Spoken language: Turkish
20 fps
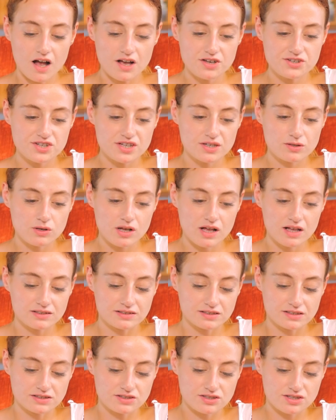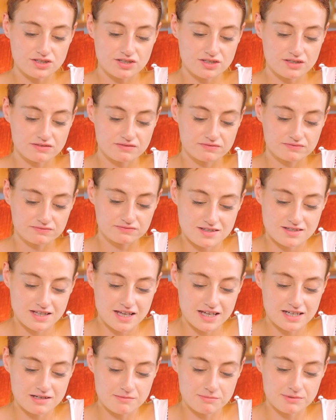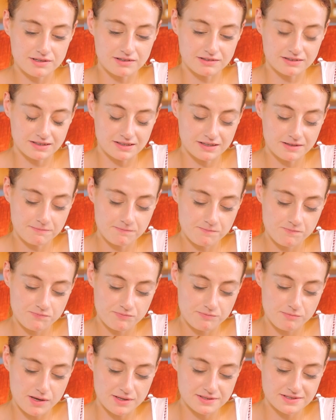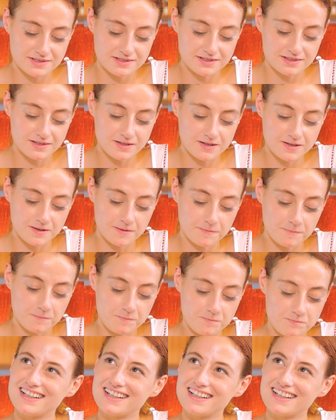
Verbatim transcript: Ayşegül Aldinç, Zeynep'i alayım, bastık.